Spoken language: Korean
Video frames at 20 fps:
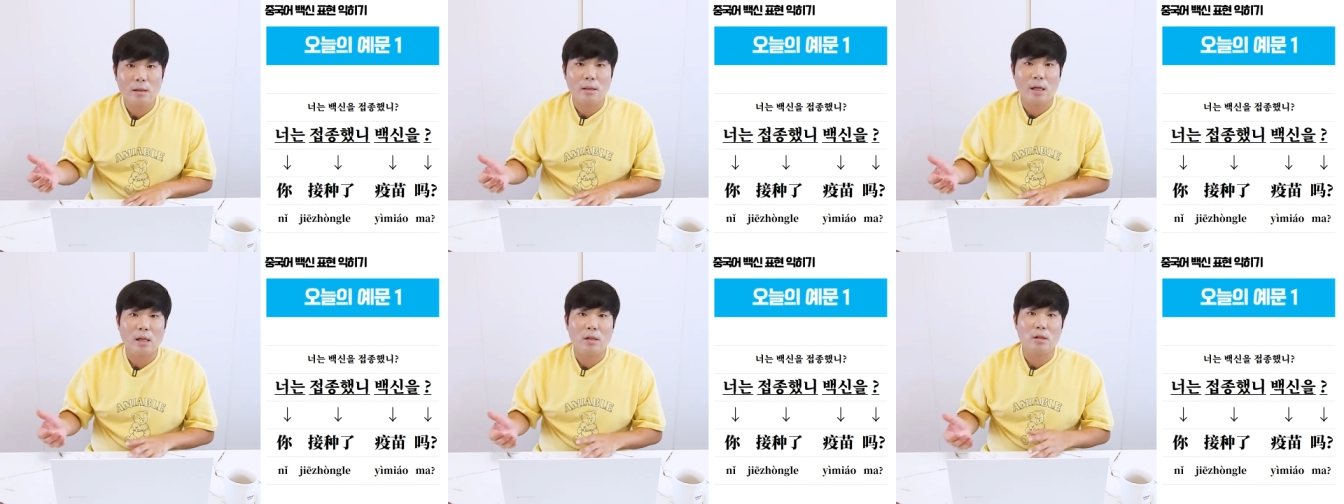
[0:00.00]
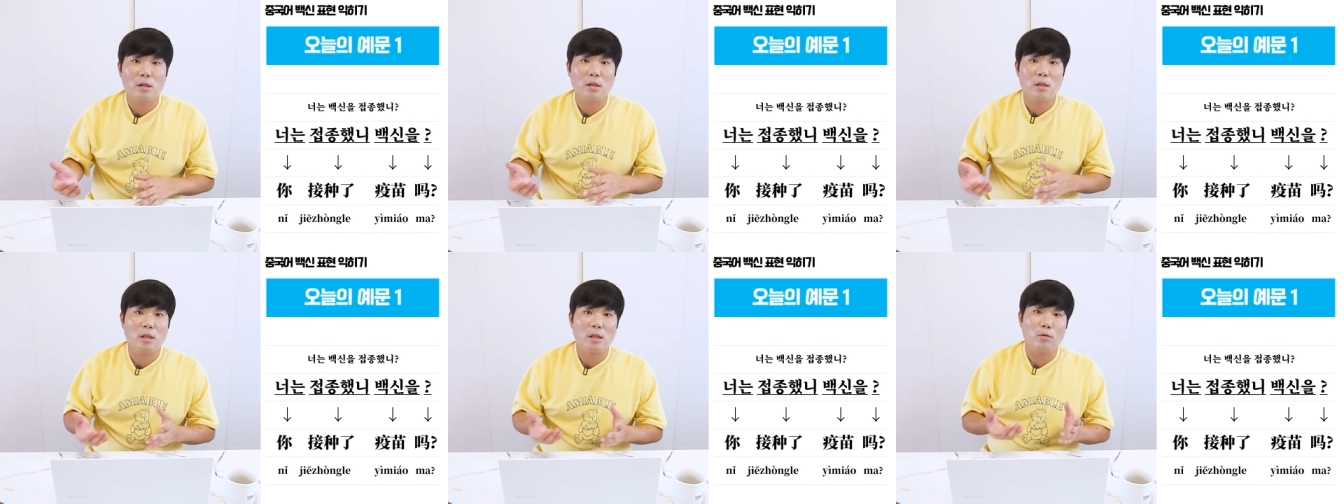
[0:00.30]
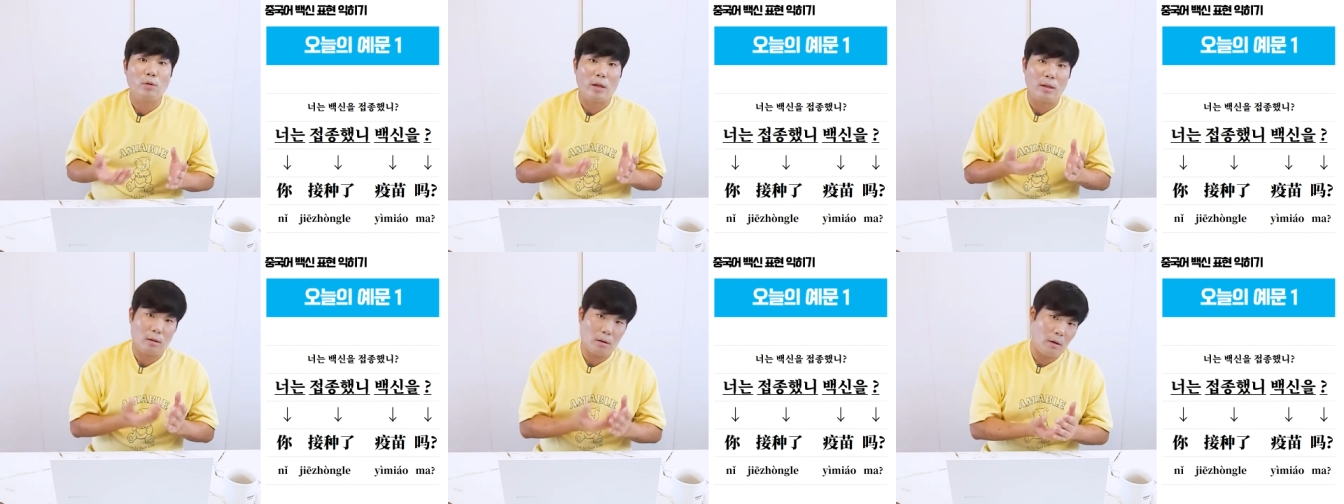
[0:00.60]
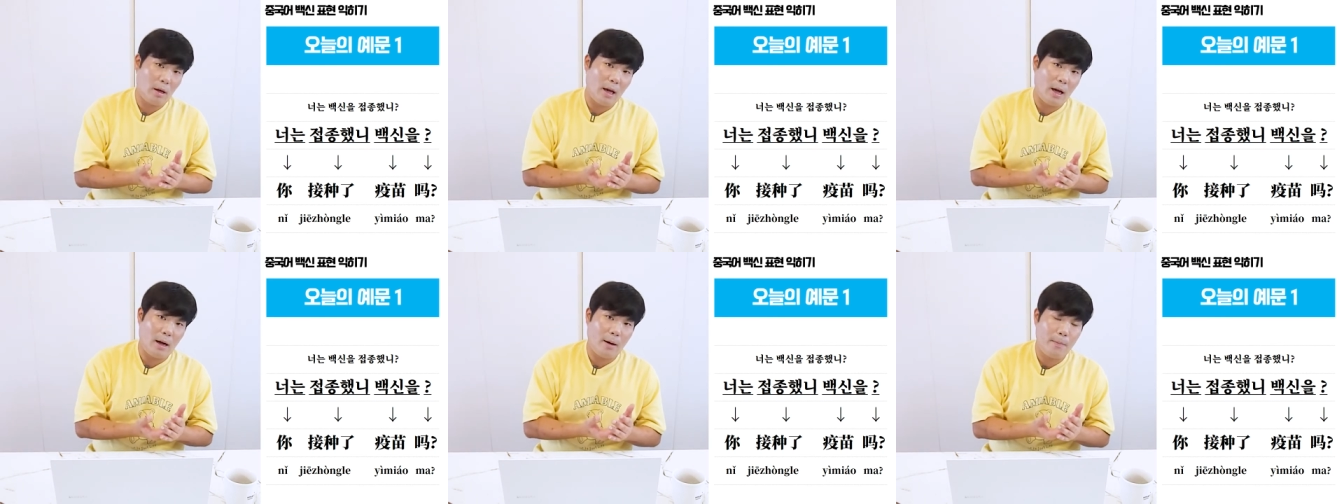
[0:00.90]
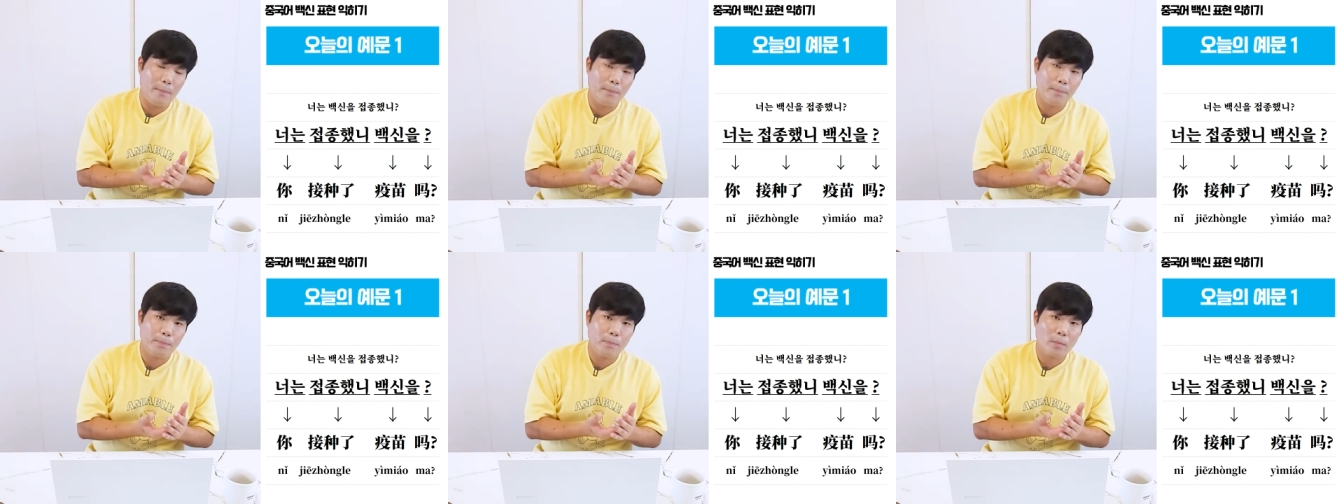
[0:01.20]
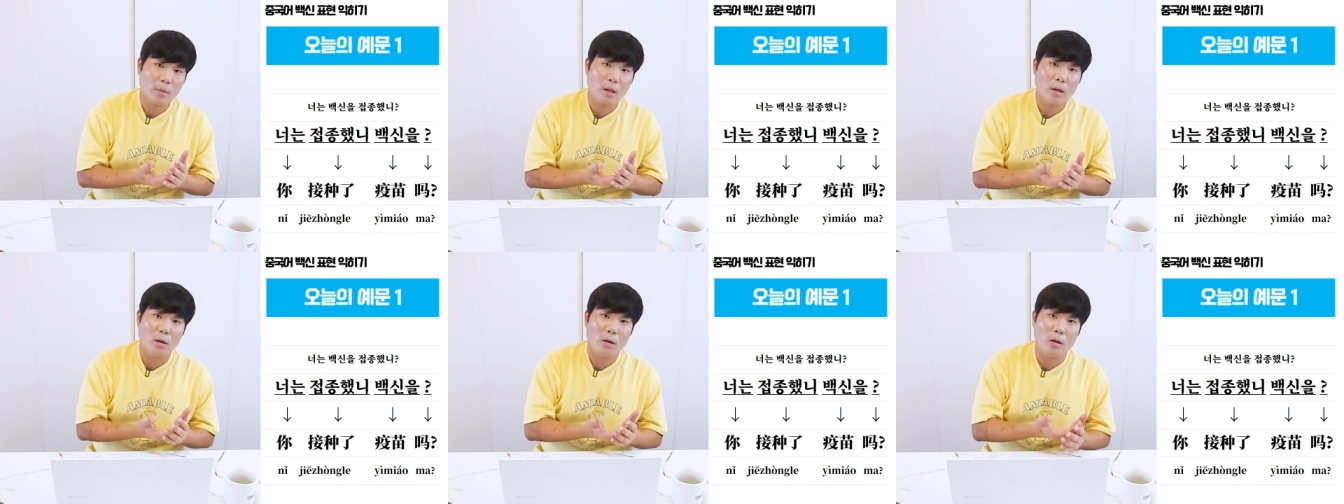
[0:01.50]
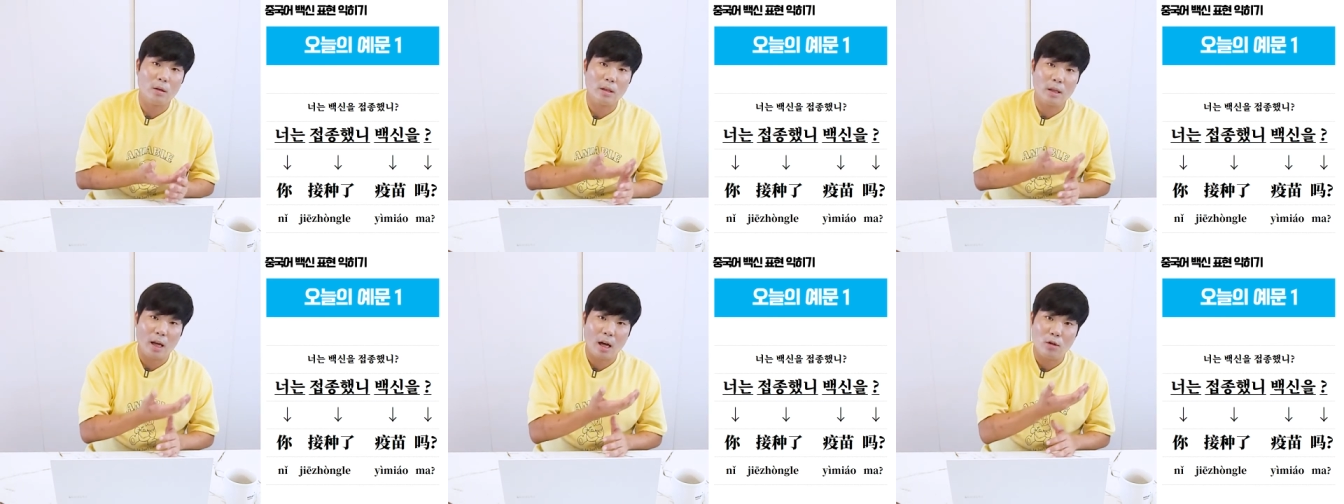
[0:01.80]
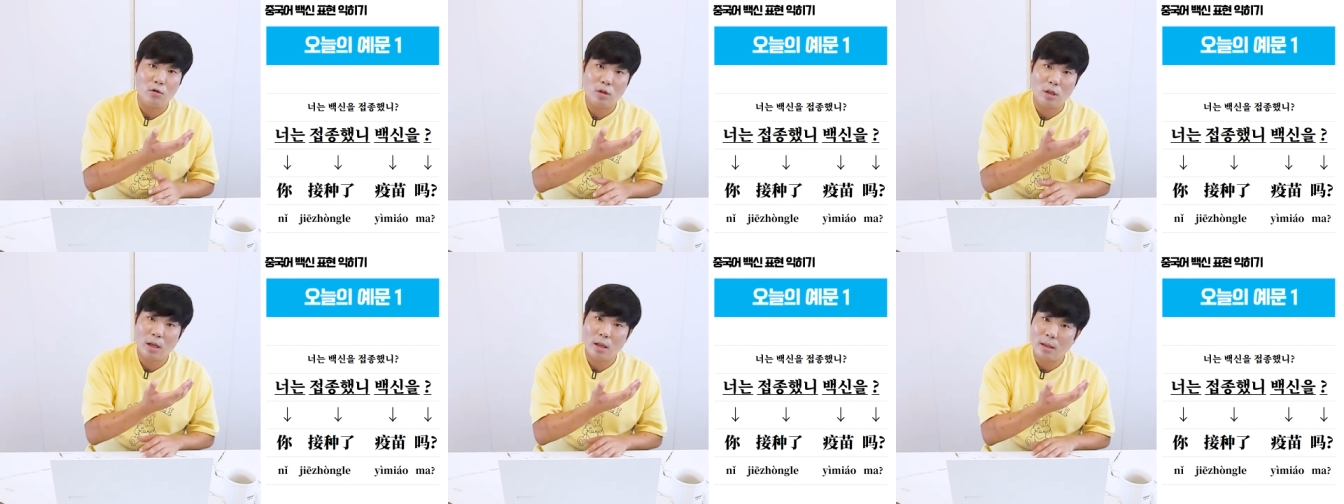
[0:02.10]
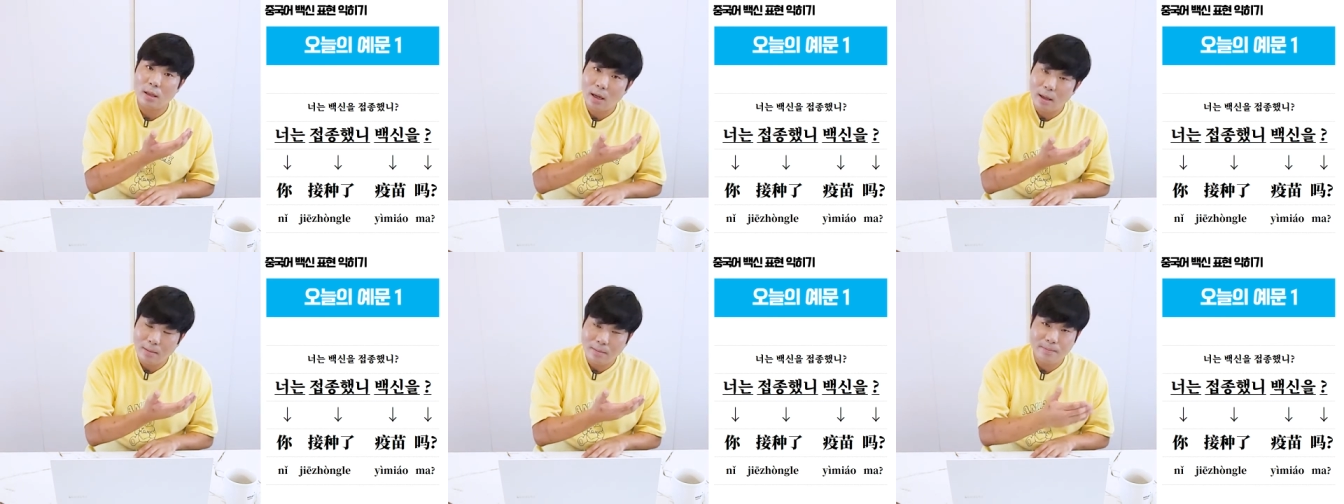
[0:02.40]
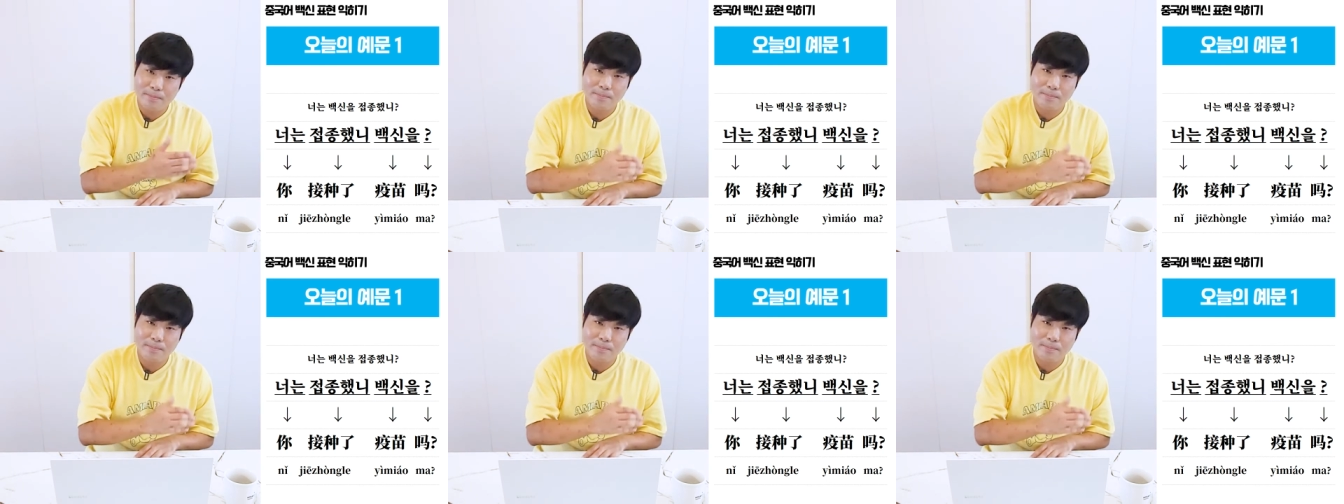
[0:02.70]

라는 뜻이 되는 거야 어때? 할 수 있겠나?